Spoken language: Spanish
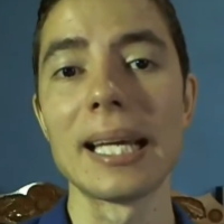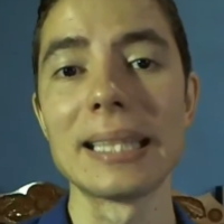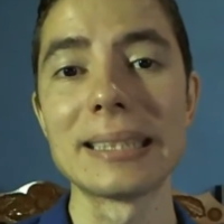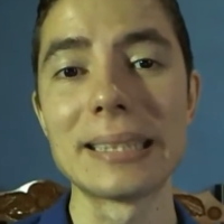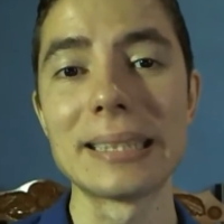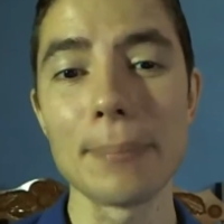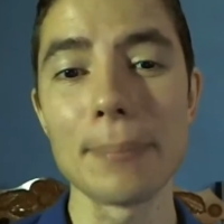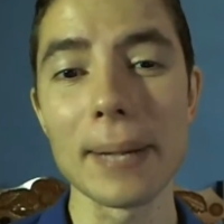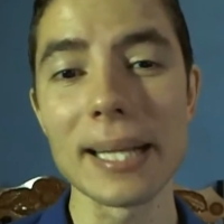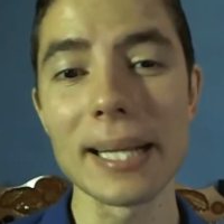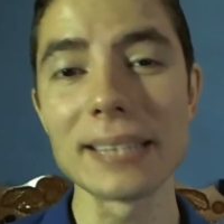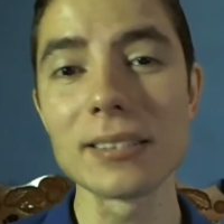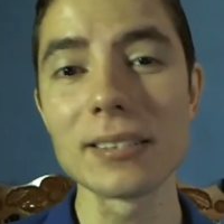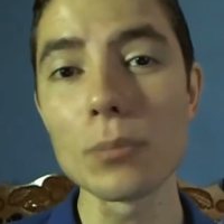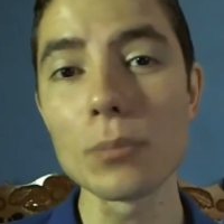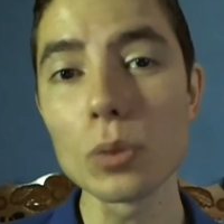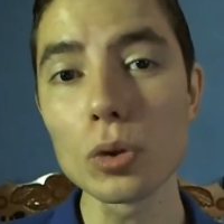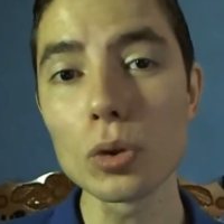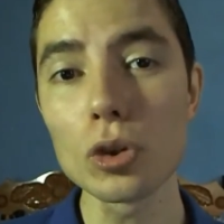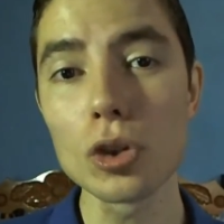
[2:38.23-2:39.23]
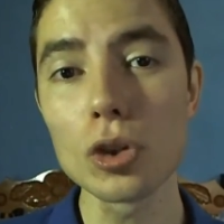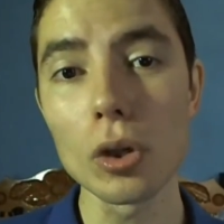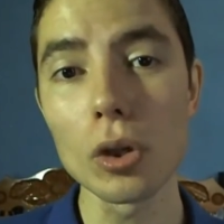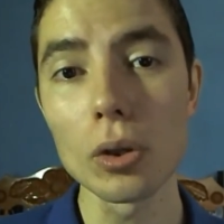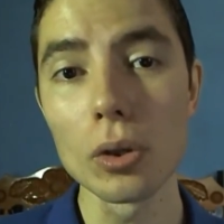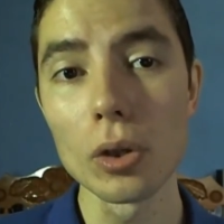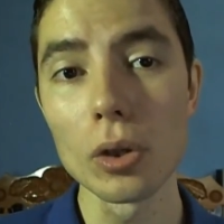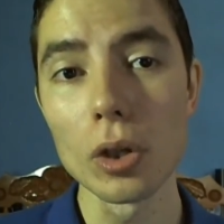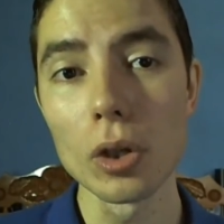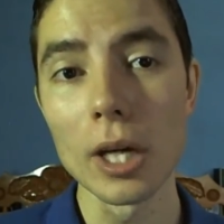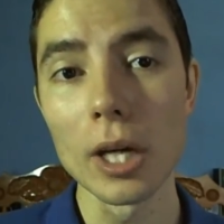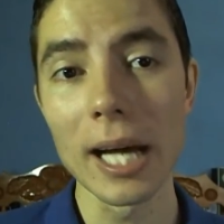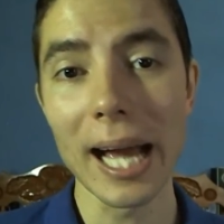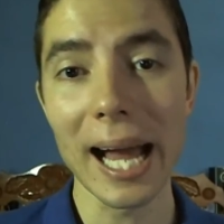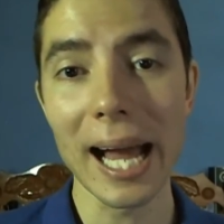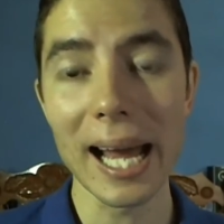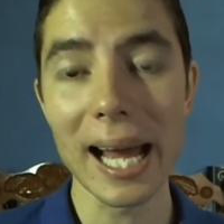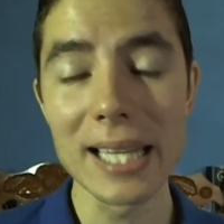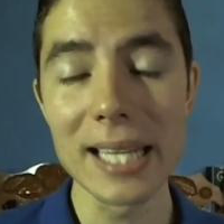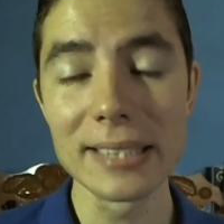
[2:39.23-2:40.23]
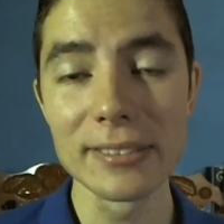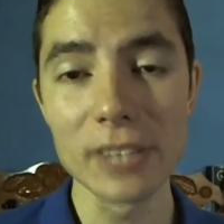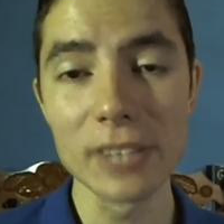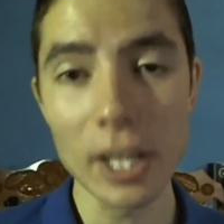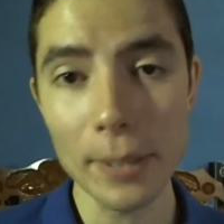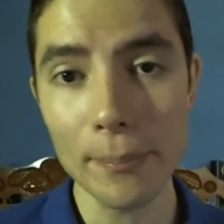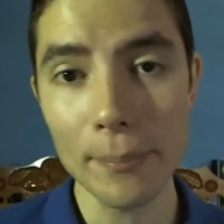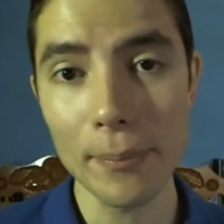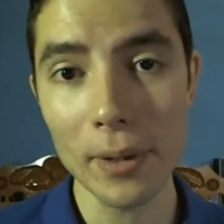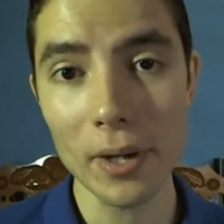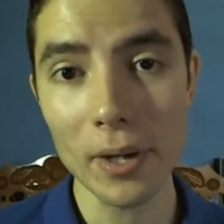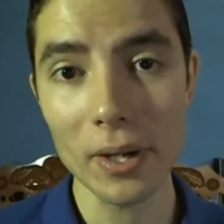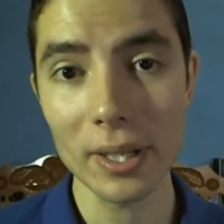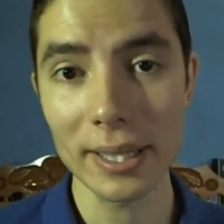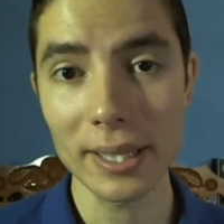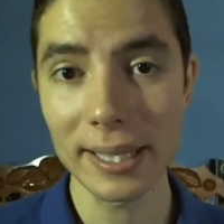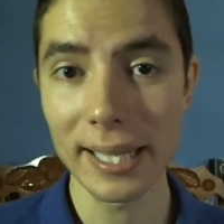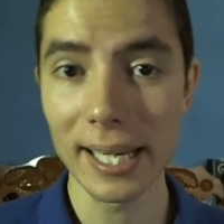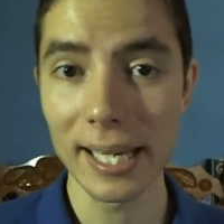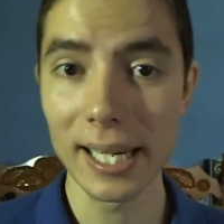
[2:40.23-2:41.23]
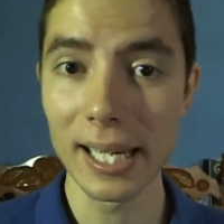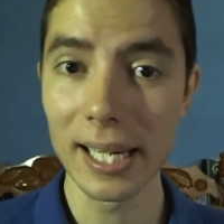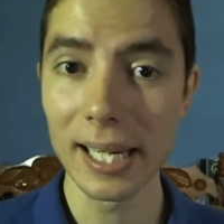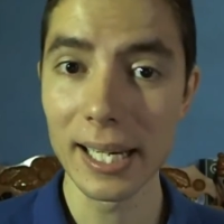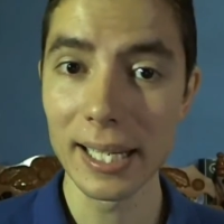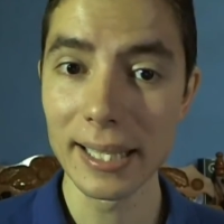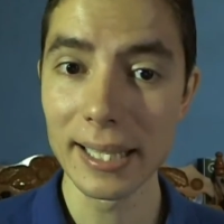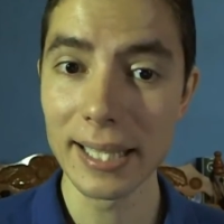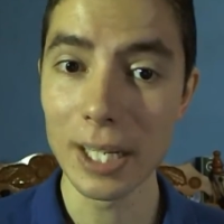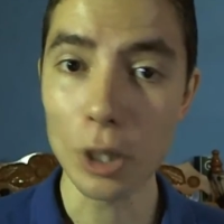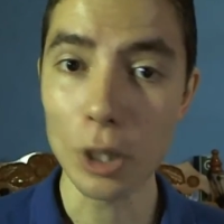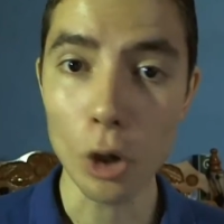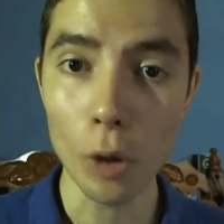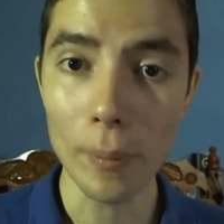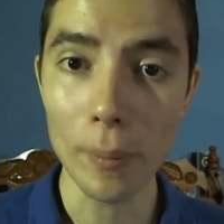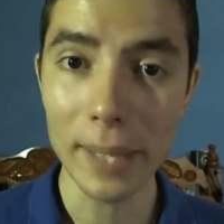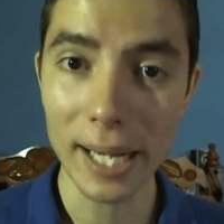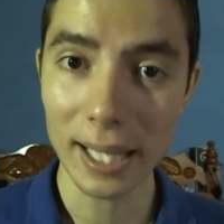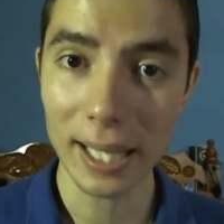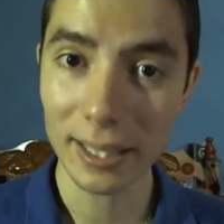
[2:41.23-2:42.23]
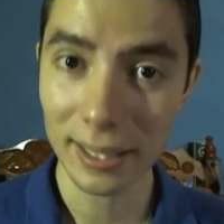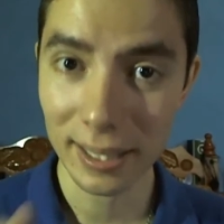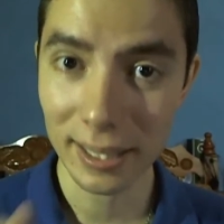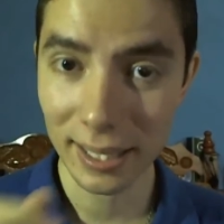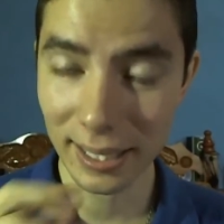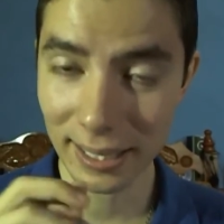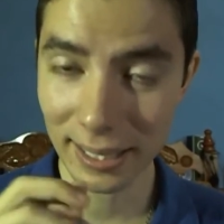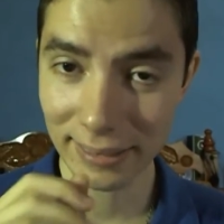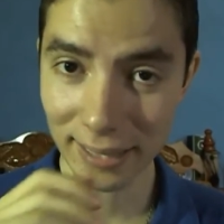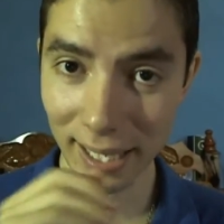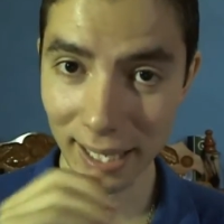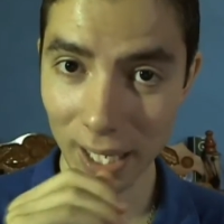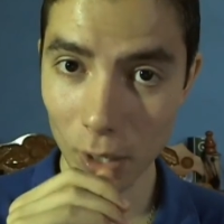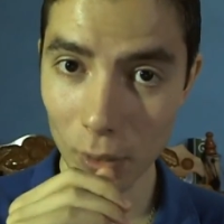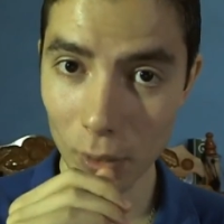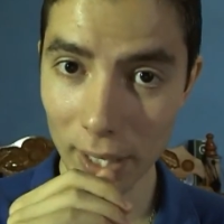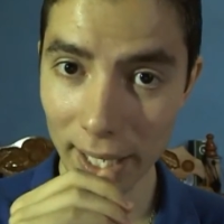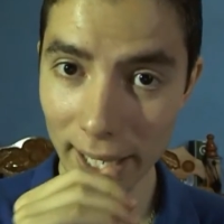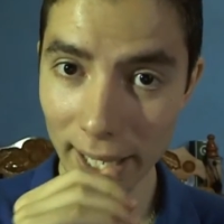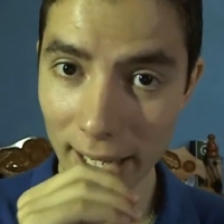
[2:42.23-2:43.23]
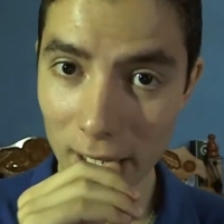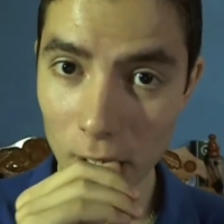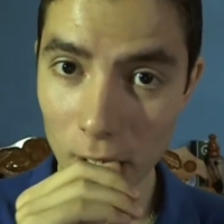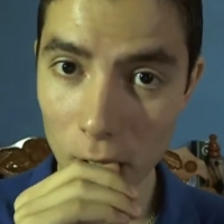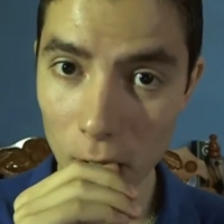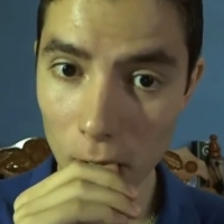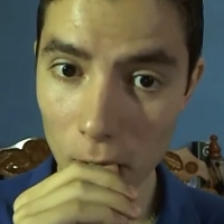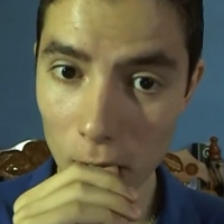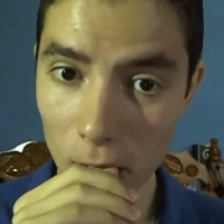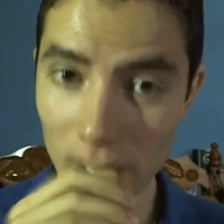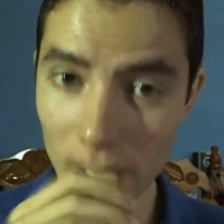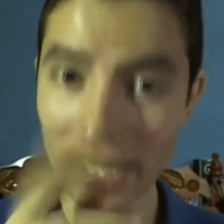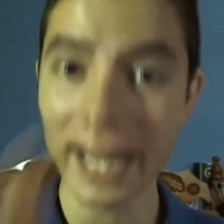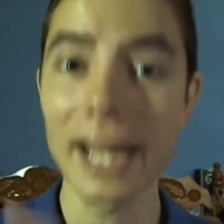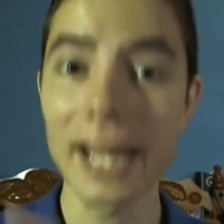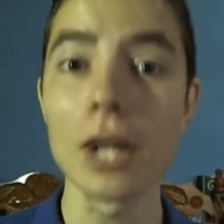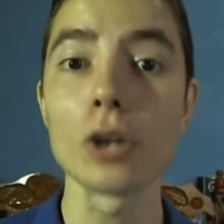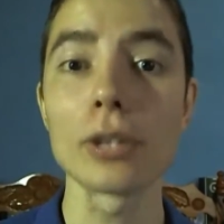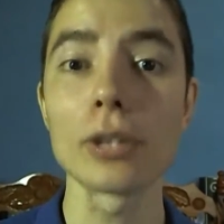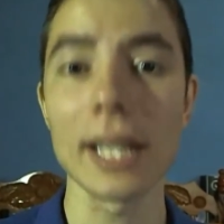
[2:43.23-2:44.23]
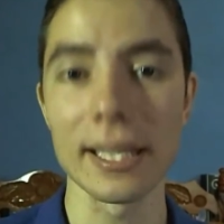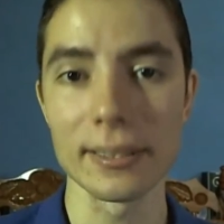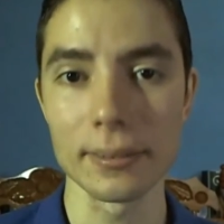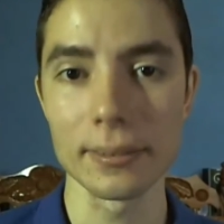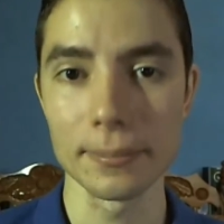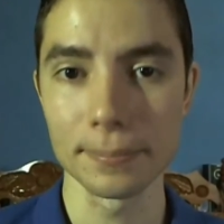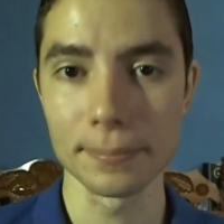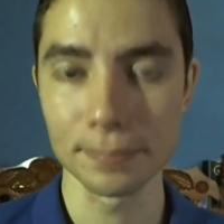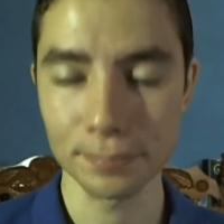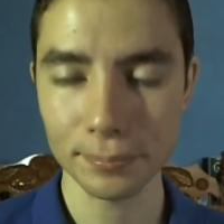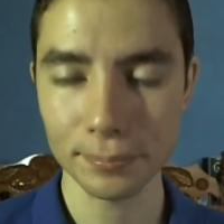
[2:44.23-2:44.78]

se parece mucho al sniper del Covenant que sacaron en Halo, en 3.